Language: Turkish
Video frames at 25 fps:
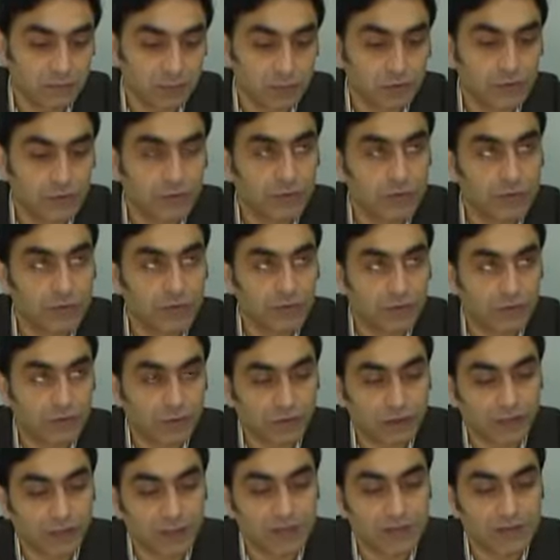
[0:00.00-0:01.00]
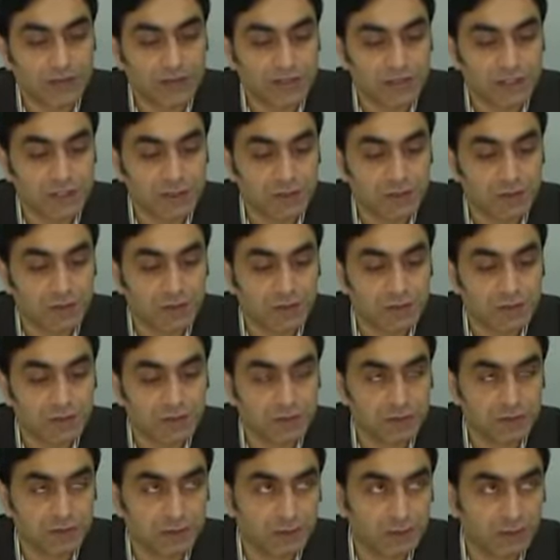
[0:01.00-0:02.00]
Bu ona karşı
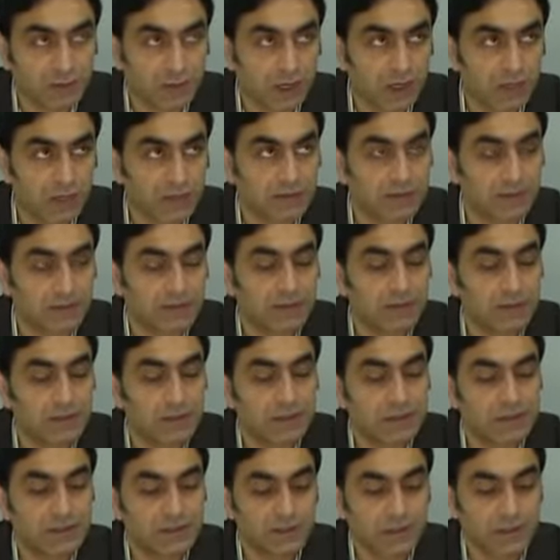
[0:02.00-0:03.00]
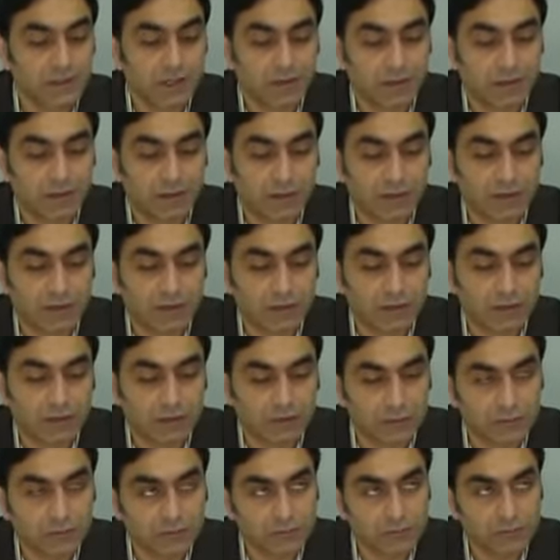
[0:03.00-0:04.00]
yapılmış bir duadır. Cenab-ı Hakk'ın
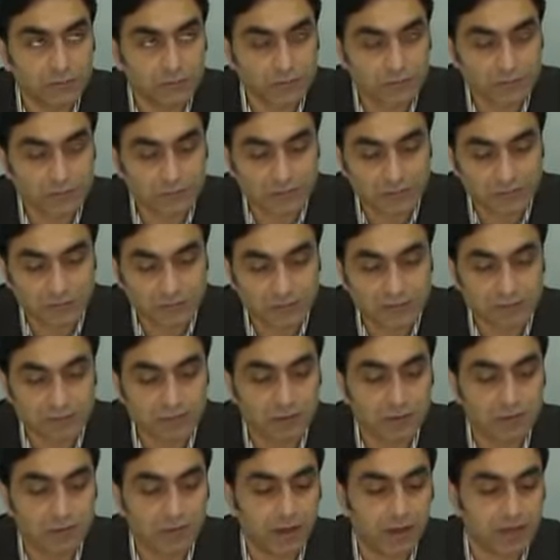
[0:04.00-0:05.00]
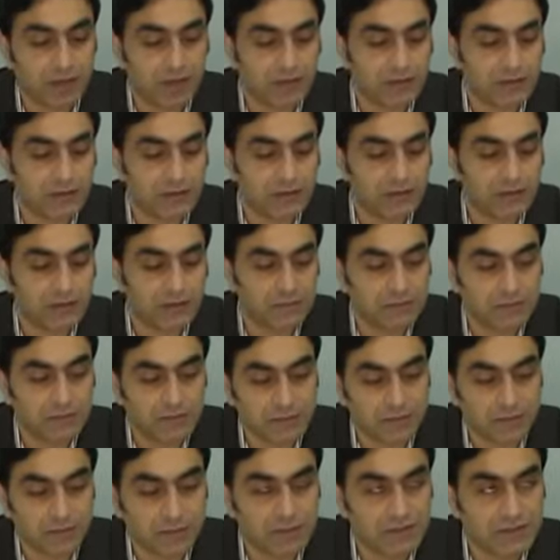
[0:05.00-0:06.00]
onun bizimle paylaştığı,
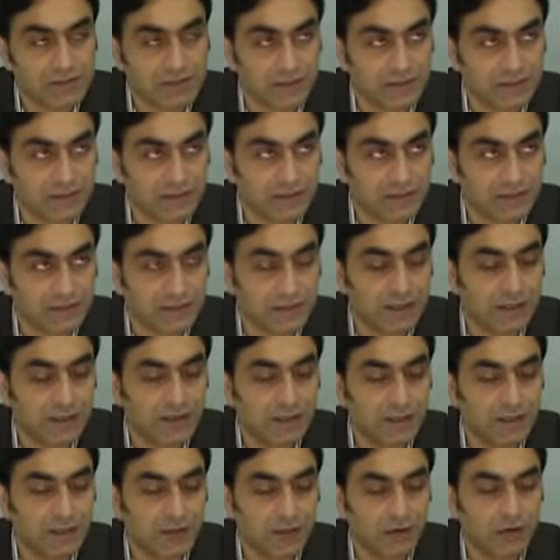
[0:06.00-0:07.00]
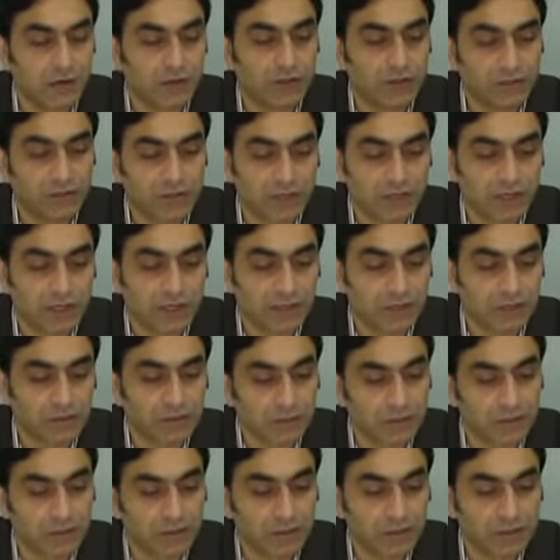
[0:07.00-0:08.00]
bize gösterdiği o
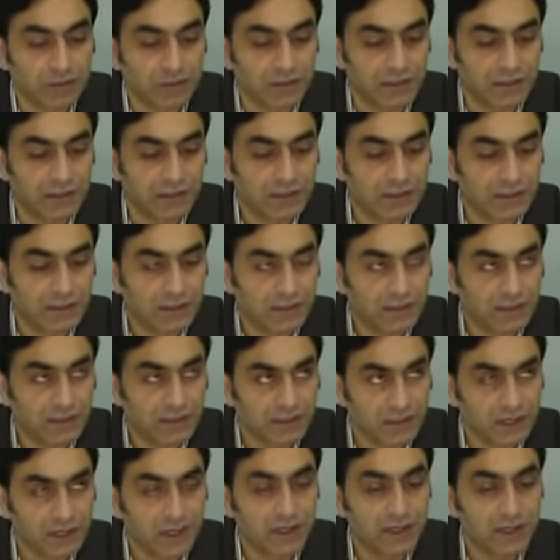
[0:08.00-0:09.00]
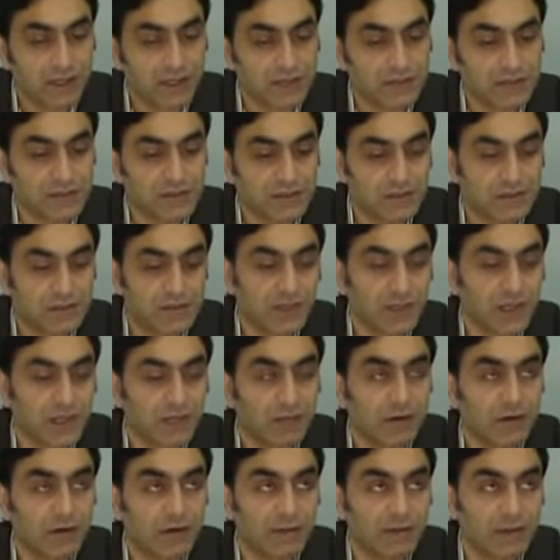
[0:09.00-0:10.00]
imkanı, o iyiliği ye karşılık
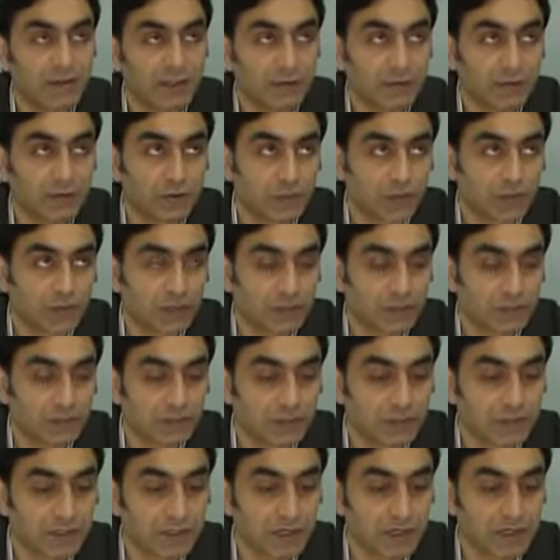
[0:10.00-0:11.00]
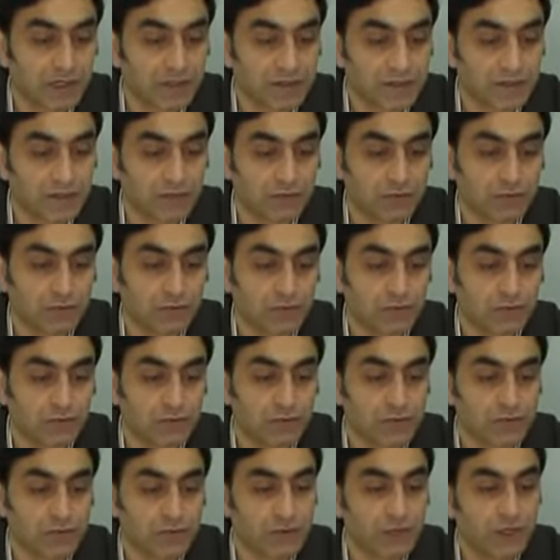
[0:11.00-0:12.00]
Cenab-ı Hak'tan ona bir karşılık
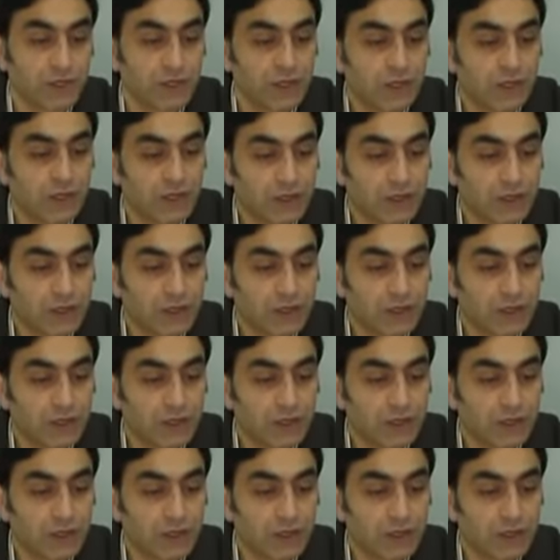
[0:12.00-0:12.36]
umuyoruz.